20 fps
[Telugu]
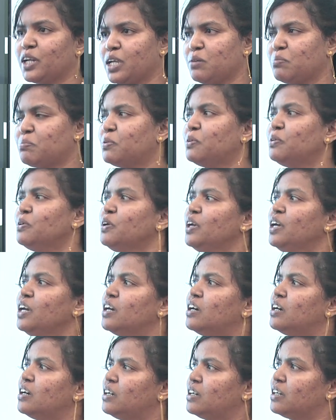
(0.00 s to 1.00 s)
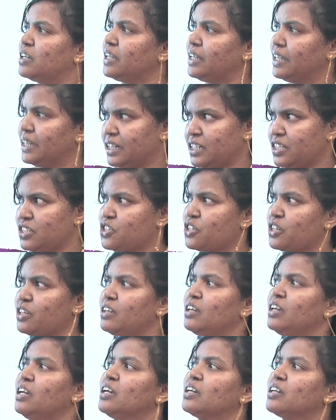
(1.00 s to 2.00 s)
రేపు ఇక్కడ నుంచి
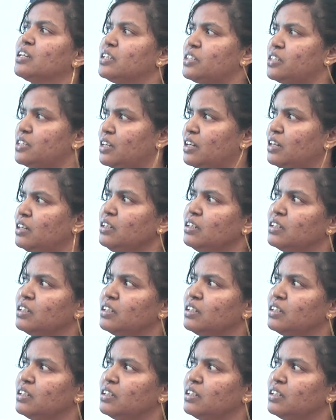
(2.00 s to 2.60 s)
కృష్ణా